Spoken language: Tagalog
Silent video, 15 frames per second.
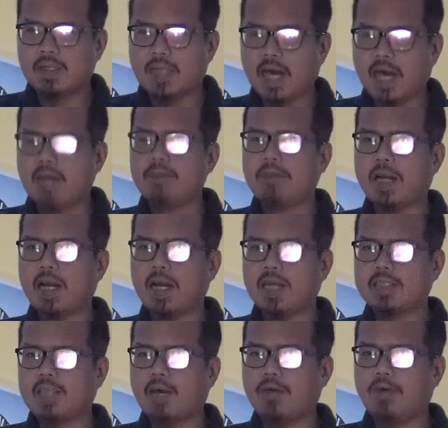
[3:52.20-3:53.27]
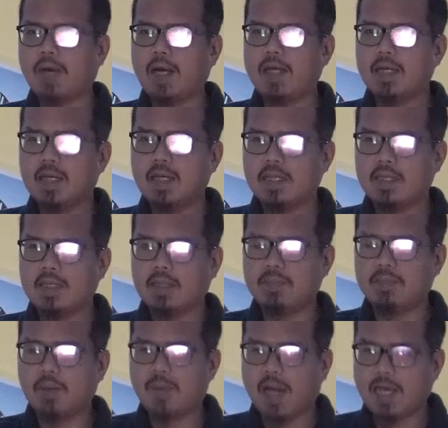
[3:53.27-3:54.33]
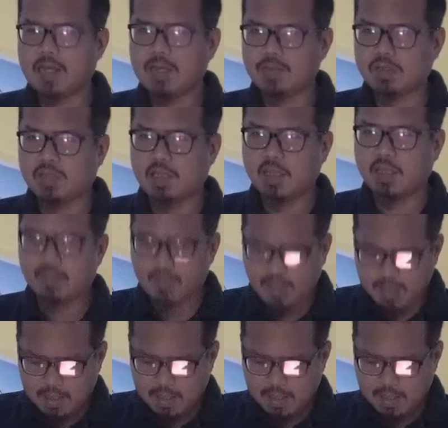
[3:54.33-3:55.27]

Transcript: ng pag-aasawa ng babaeng Muslim